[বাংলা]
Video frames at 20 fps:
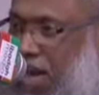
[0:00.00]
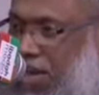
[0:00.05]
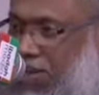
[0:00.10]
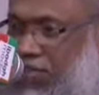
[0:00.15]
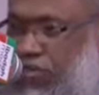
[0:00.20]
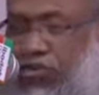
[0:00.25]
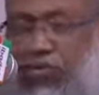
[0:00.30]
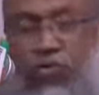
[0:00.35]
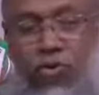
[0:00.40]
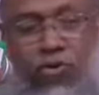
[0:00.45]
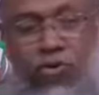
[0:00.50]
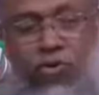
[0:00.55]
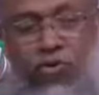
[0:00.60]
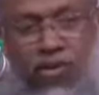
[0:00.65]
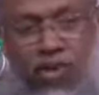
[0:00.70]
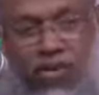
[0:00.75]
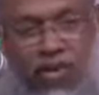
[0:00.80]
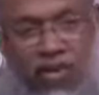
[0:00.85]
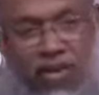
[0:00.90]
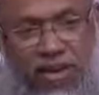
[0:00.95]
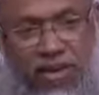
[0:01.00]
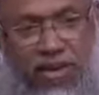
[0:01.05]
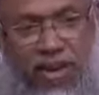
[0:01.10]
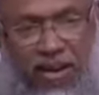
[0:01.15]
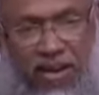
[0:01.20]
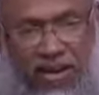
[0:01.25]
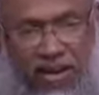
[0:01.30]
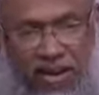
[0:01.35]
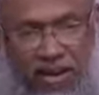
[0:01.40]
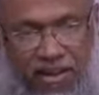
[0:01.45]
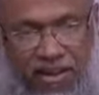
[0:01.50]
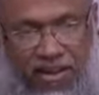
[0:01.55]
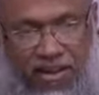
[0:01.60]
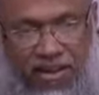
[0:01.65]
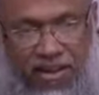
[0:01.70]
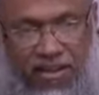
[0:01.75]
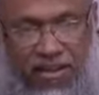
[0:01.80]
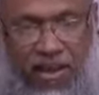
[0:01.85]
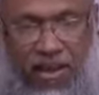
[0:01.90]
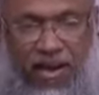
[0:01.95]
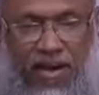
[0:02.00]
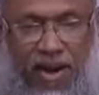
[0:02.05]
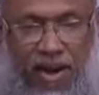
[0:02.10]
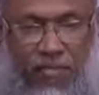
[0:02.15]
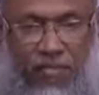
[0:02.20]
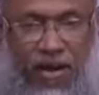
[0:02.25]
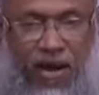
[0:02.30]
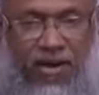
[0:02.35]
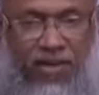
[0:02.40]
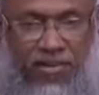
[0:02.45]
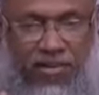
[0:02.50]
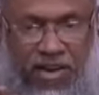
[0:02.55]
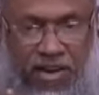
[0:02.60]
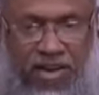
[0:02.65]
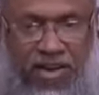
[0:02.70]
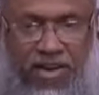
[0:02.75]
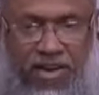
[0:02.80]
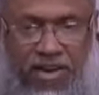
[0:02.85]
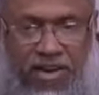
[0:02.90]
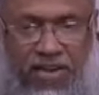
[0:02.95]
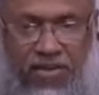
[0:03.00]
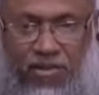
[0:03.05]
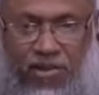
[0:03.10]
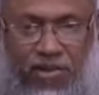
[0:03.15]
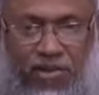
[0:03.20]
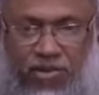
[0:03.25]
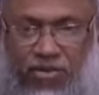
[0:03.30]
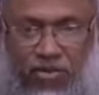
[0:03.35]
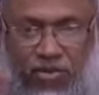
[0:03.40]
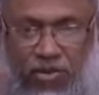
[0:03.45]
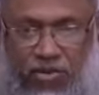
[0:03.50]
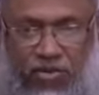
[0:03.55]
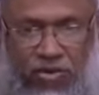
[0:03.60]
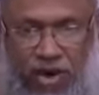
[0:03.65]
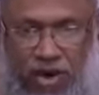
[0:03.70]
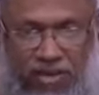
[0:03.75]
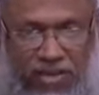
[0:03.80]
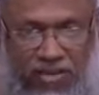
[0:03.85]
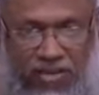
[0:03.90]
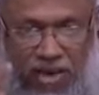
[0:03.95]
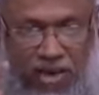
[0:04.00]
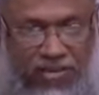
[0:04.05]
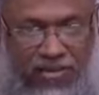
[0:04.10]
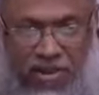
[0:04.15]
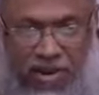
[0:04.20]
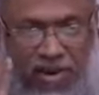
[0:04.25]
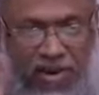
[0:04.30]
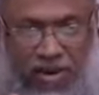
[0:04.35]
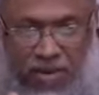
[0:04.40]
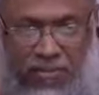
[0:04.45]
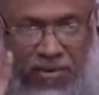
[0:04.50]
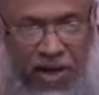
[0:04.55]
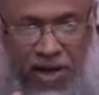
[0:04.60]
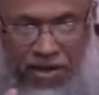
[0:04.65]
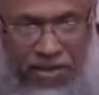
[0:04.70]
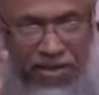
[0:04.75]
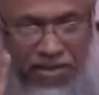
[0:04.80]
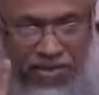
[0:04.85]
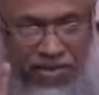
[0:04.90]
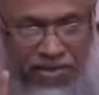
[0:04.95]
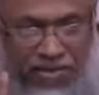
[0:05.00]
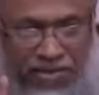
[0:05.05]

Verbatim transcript: একজন হলো তাদের লিডার তার নাম আজরাইল কিন্তু এটা সহি কোনো হাদিসে আজরাইল নাম নাই